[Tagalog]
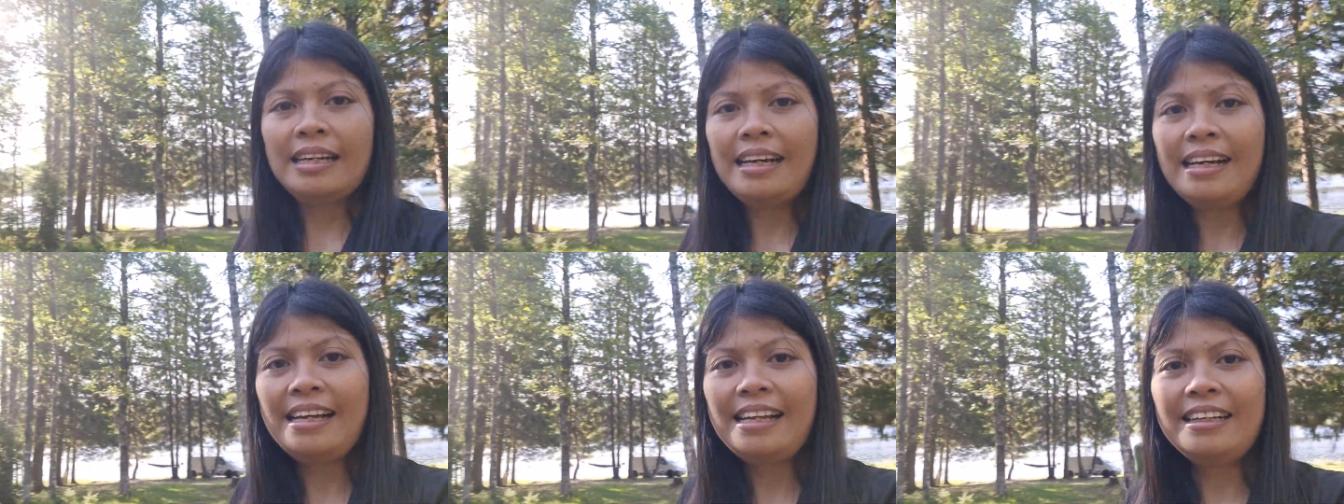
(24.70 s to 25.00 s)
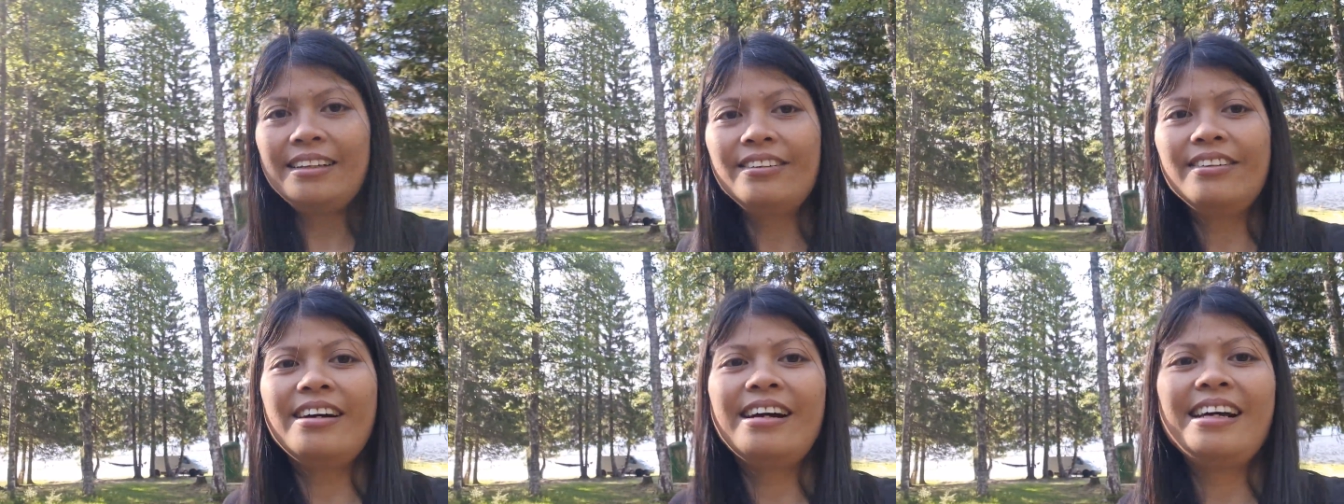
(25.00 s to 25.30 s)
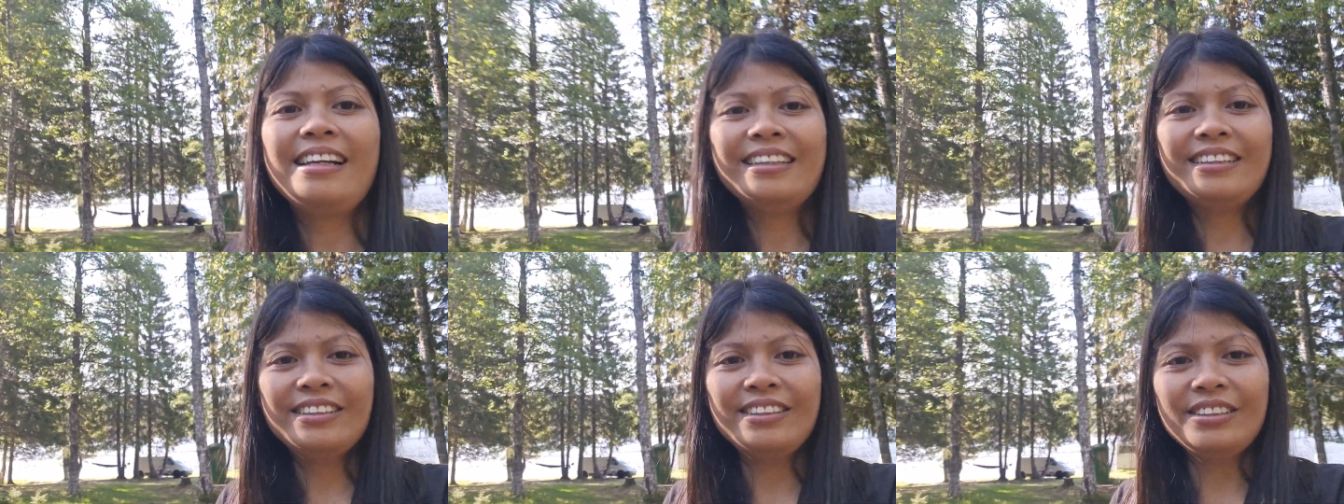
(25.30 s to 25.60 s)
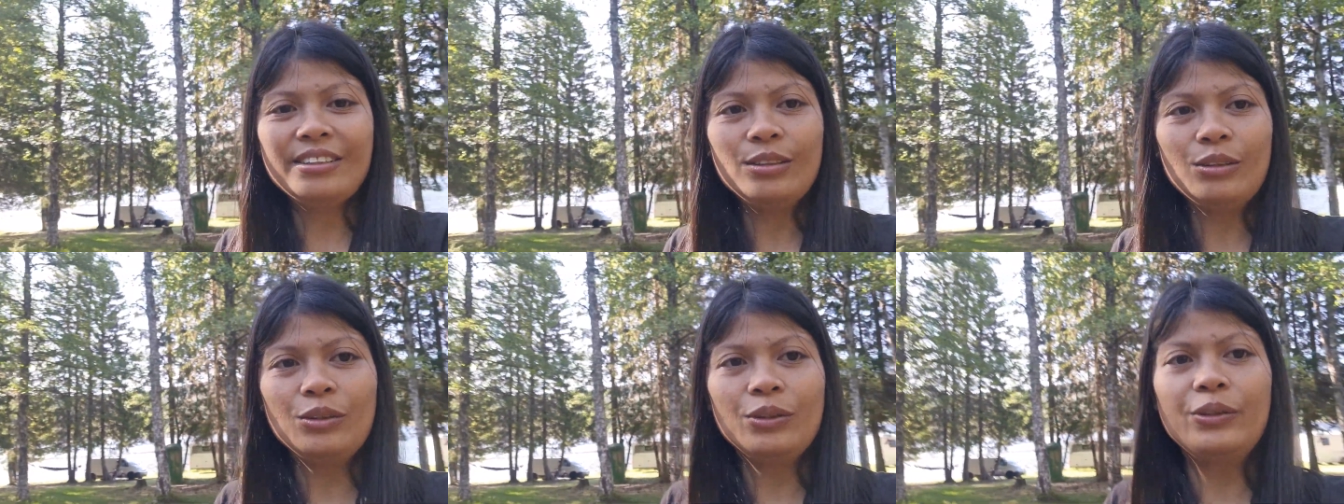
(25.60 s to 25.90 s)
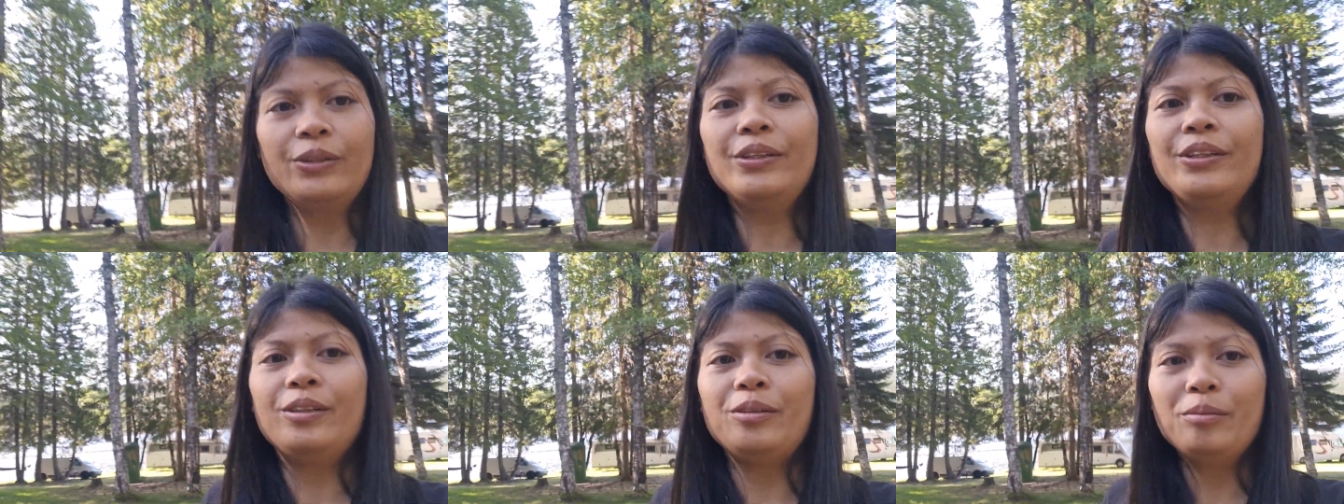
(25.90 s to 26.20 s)
Hello, hello.
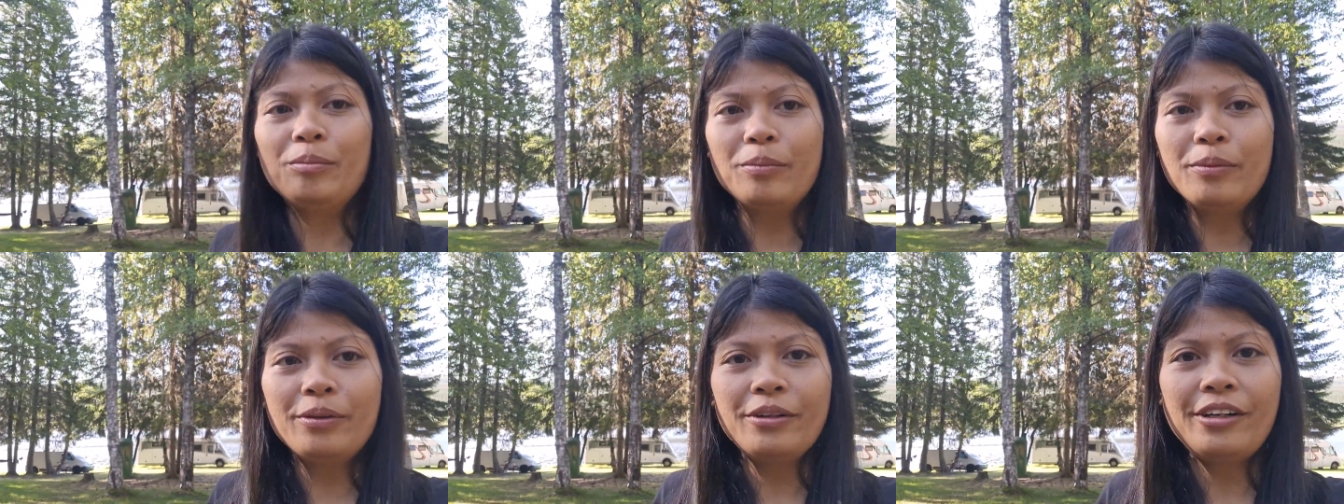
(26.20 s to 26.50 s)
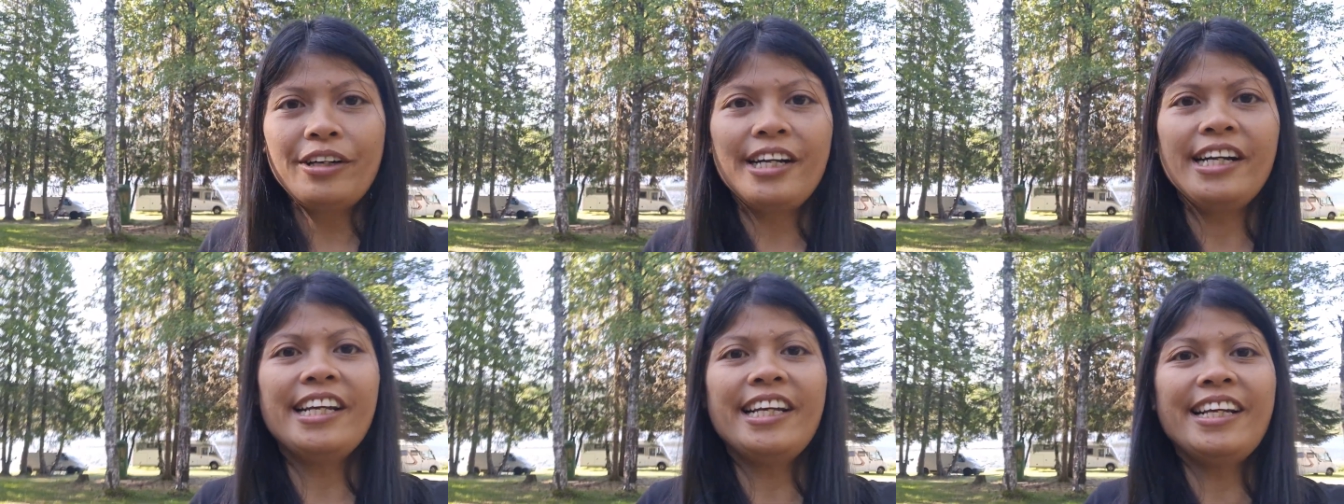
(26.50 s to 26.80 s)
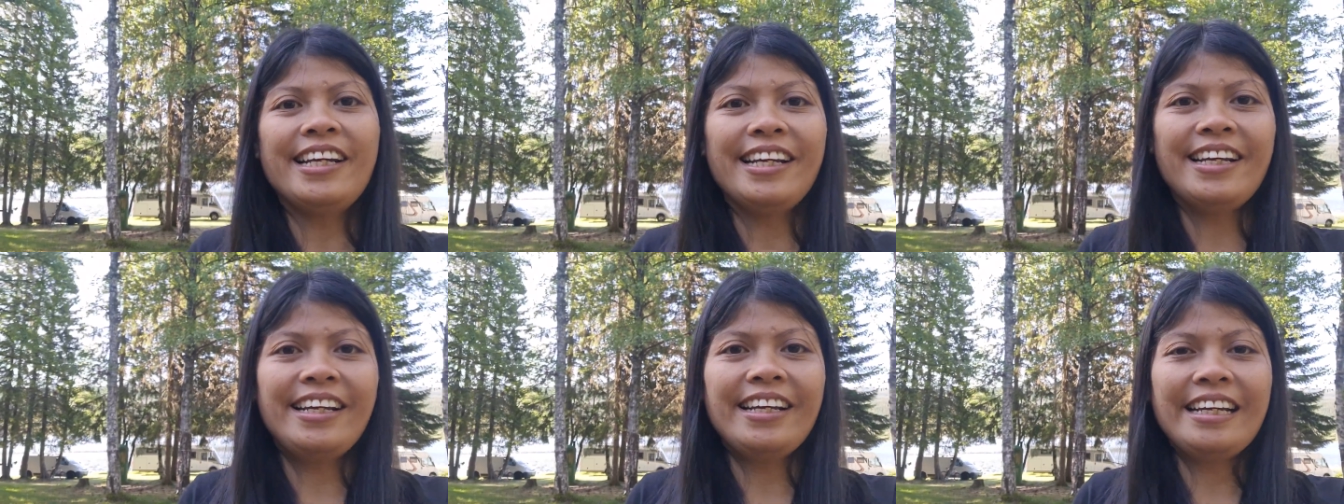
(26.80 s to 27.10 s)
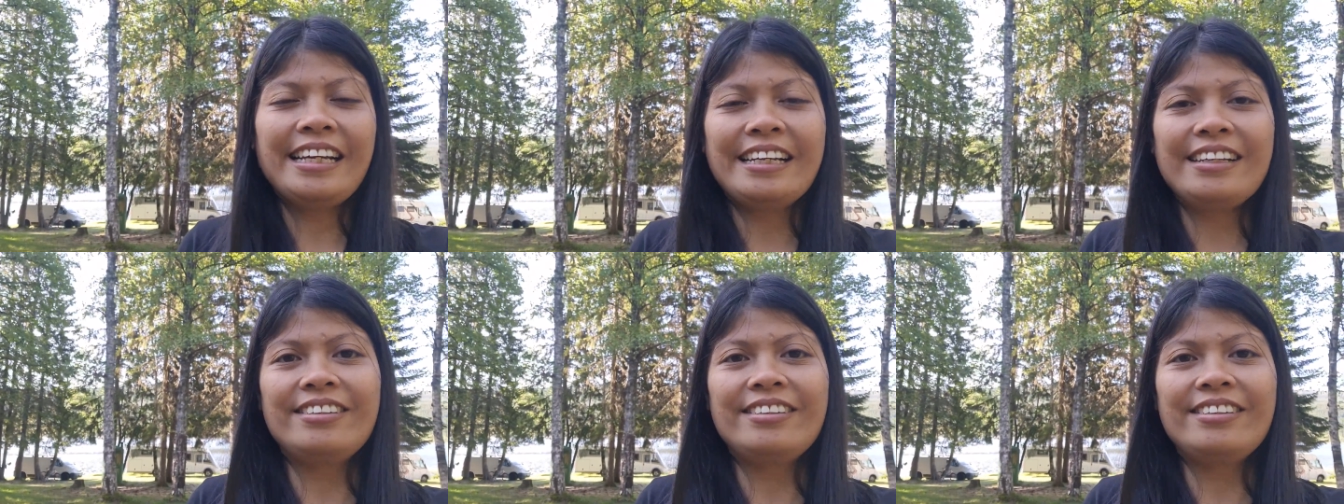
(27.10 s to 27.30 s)
Good morning,